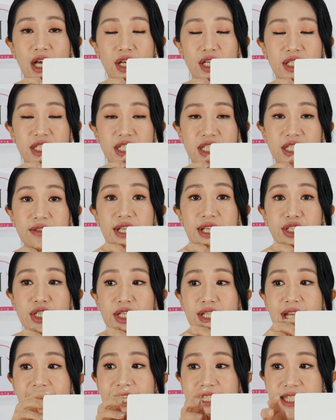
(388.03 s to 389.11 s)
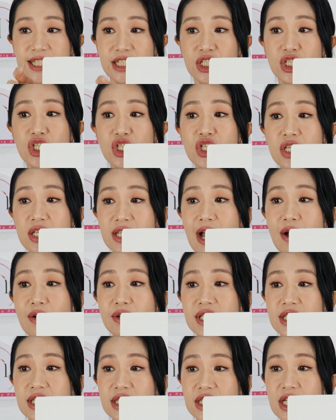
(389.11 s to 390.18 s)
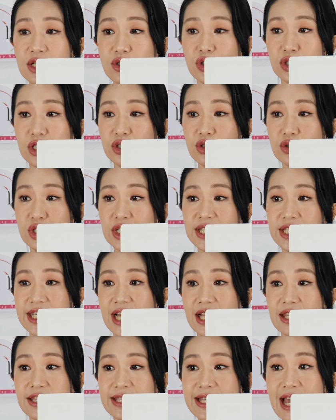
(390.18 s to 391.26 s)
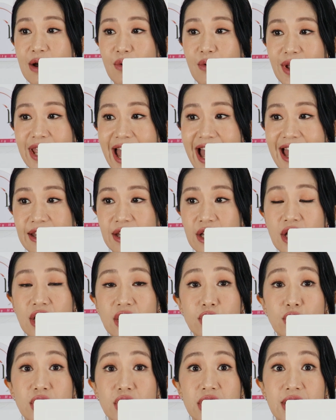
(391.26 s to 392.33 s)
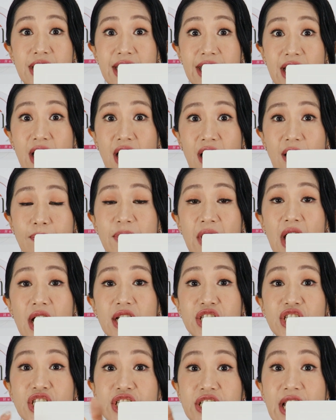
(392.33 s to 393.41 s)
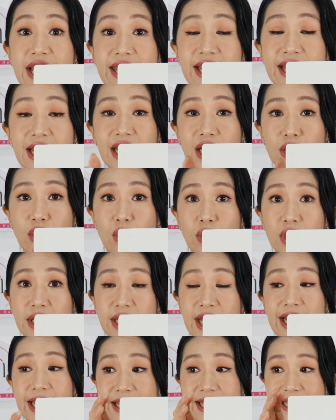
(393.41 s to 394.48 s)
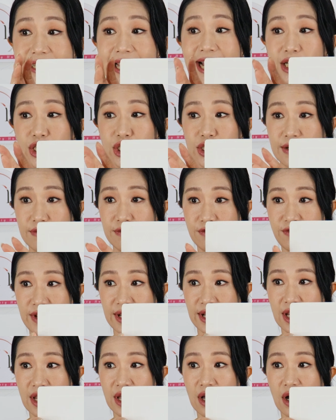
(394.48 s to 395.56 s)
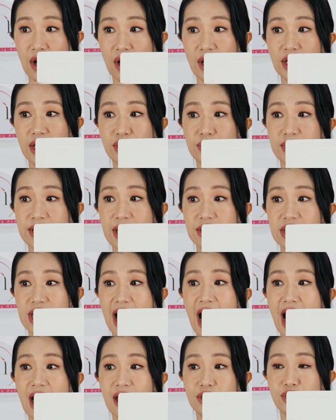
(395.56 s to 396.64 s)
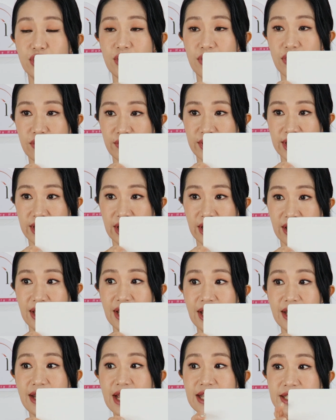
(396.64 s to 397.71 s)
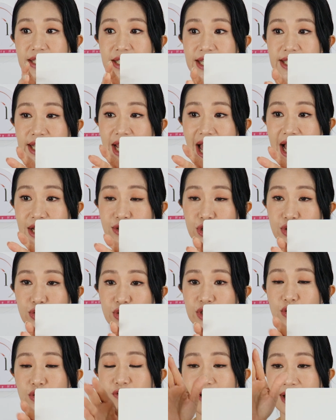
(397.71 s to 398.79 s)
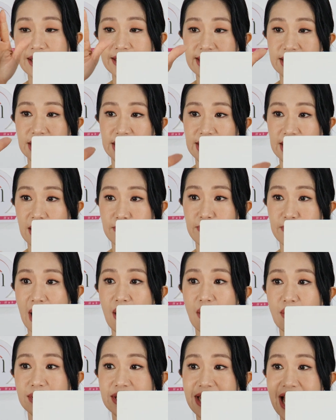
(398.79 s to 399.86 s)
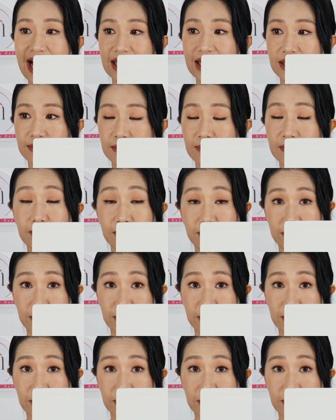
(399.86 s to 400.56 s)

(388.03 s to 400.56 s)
呃，吃人参，它其实要摄取的就是这个皂苷，就是那个参里头的那个营养成分，哦，就叫做 R G 三 的。那现在这个 R G 三 就放进了这个保养。